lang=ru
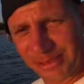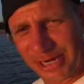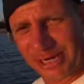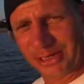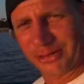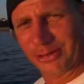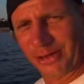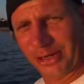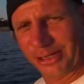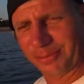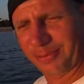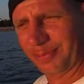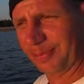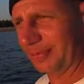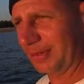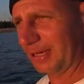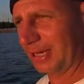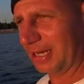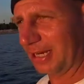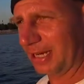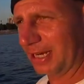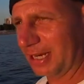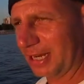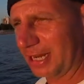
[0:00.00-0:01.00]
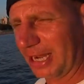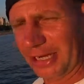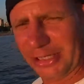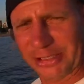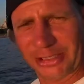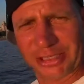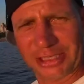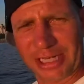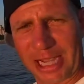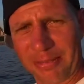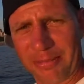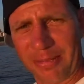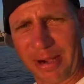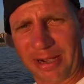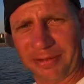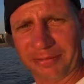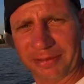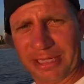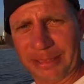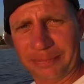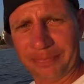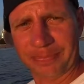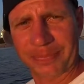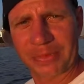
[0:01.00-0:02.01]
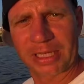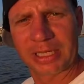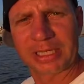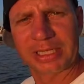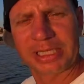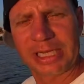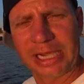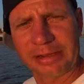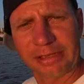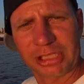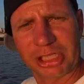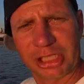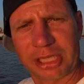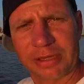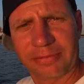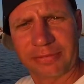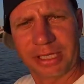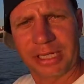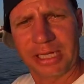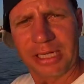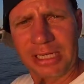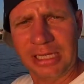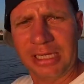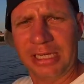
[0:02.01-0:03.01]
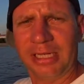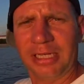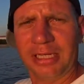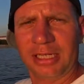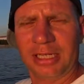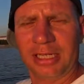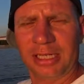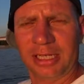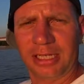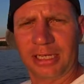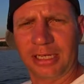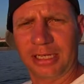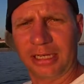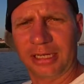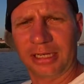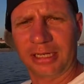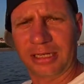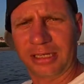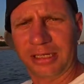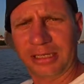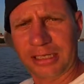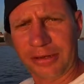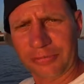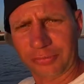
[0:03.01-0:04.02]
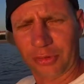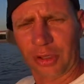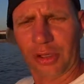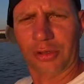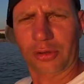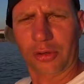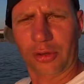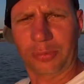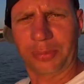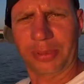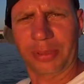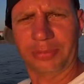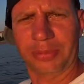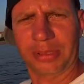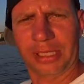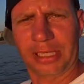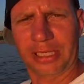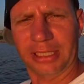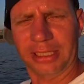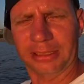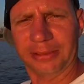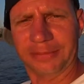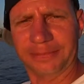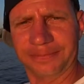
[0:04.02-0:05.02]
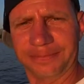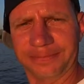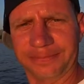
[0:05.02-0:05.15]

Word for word: Не, ну это, конечно, забавно. Девочки, вы э, не в той группе были.